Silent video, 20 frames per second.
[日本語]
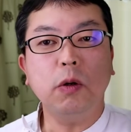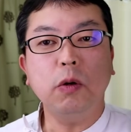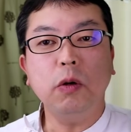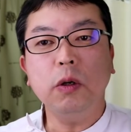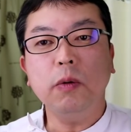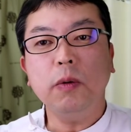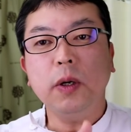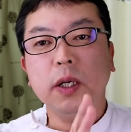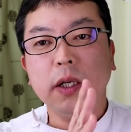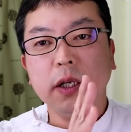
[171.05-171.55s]
こ
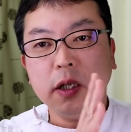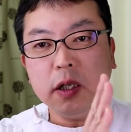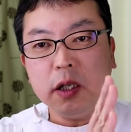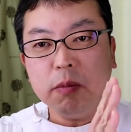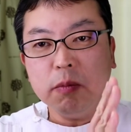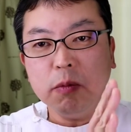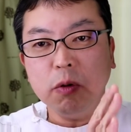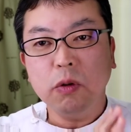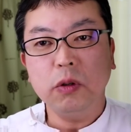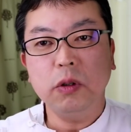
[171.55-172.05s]
れはね、生
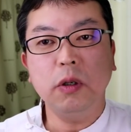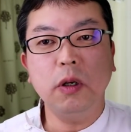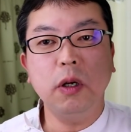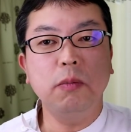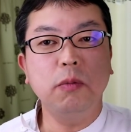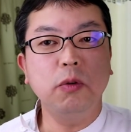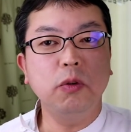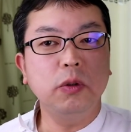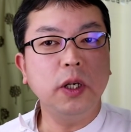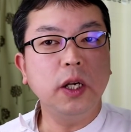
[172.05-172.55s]
き物で
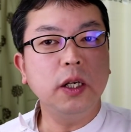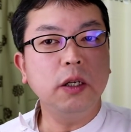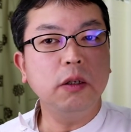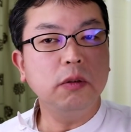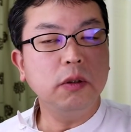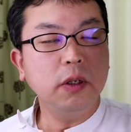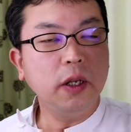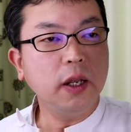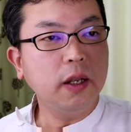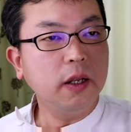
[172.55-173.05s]
はもうない
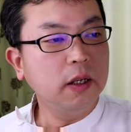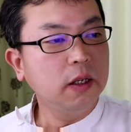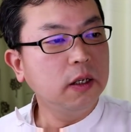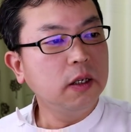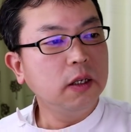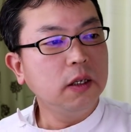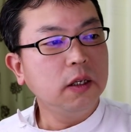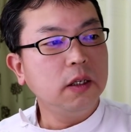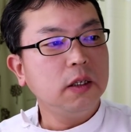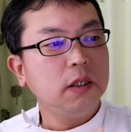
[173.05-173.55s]
ので
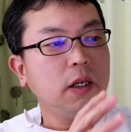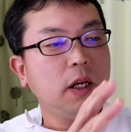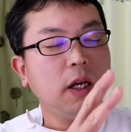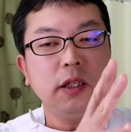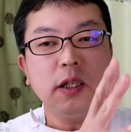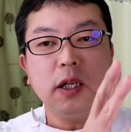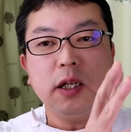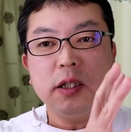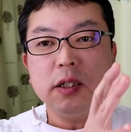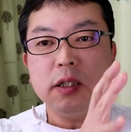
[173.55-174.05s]

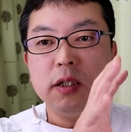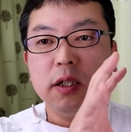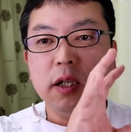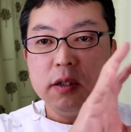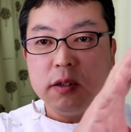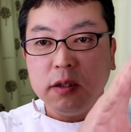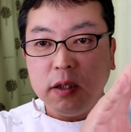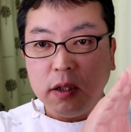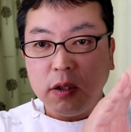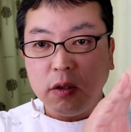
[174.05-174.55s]
新しい
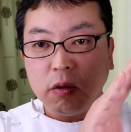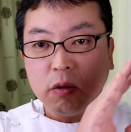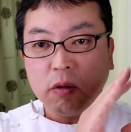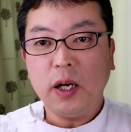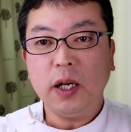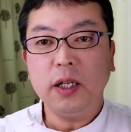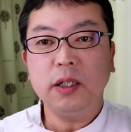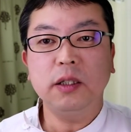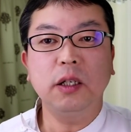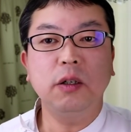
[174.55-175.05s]
血液と
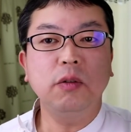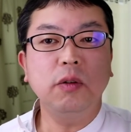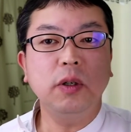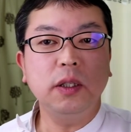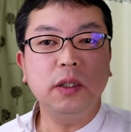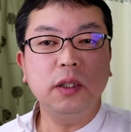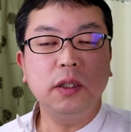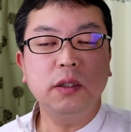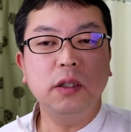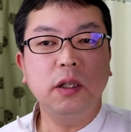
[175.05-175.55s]
か入ってこ
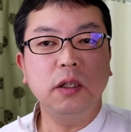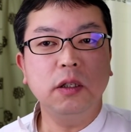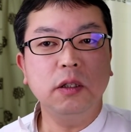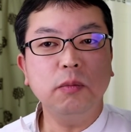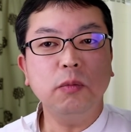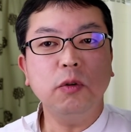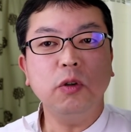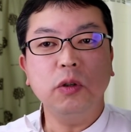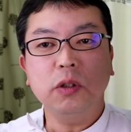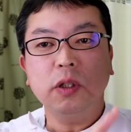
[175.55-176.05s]
ないんですけれ
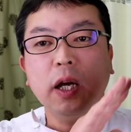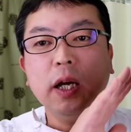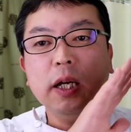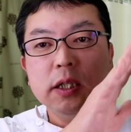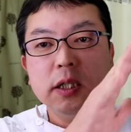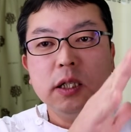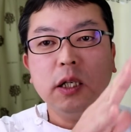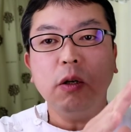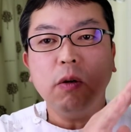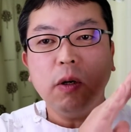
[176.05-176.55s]
ども、
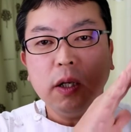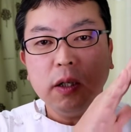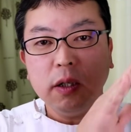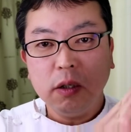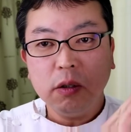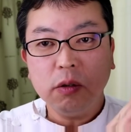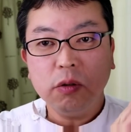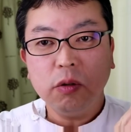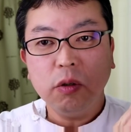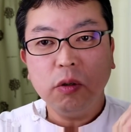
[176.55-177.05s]
代謝を上
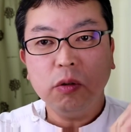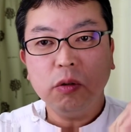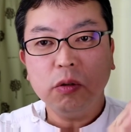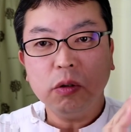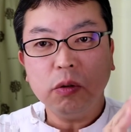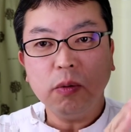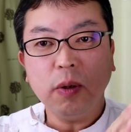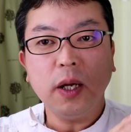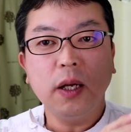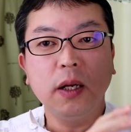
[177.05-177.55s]
げるというこ
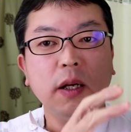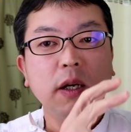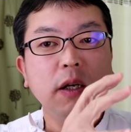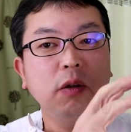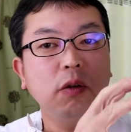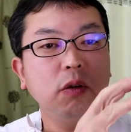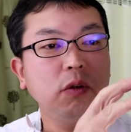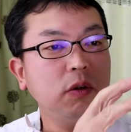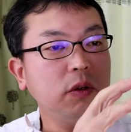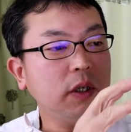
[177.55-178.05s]
とは
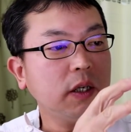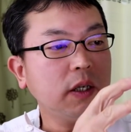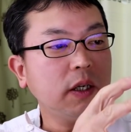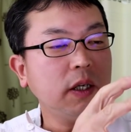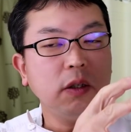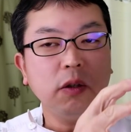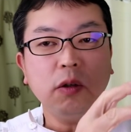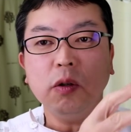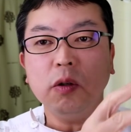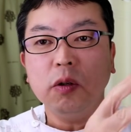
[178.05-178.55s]
この
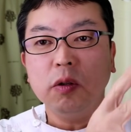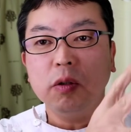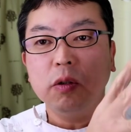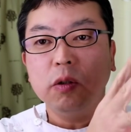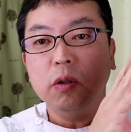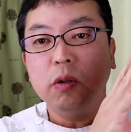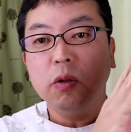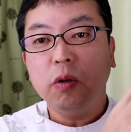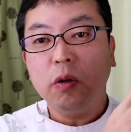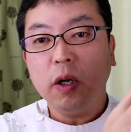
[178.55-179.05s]
中の
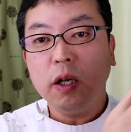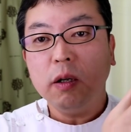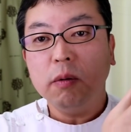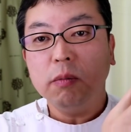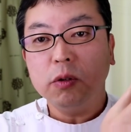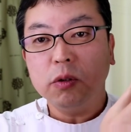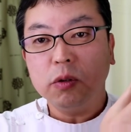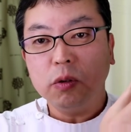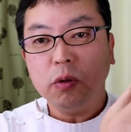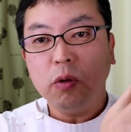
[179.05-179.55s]
老廃
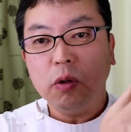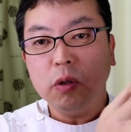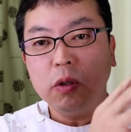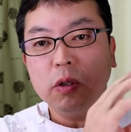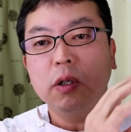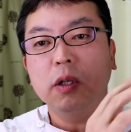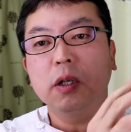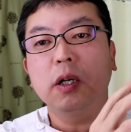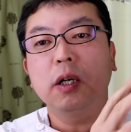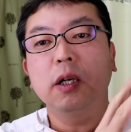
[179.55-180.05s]
物を
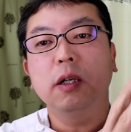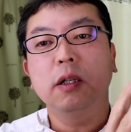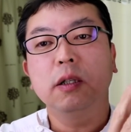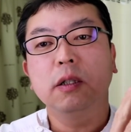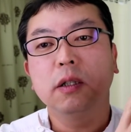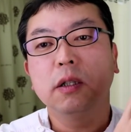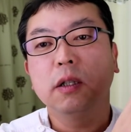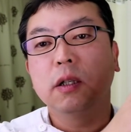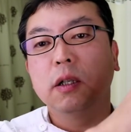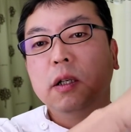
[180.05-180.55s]

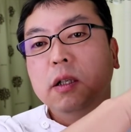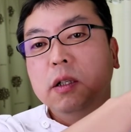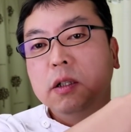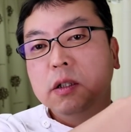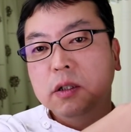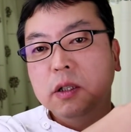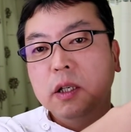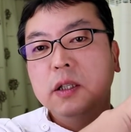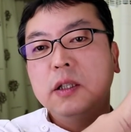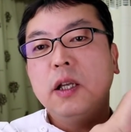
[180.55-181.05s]

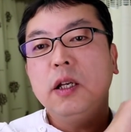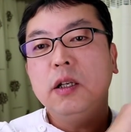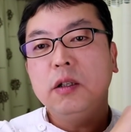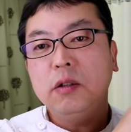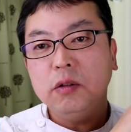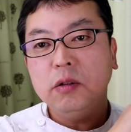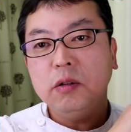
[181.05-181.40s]
捨ててい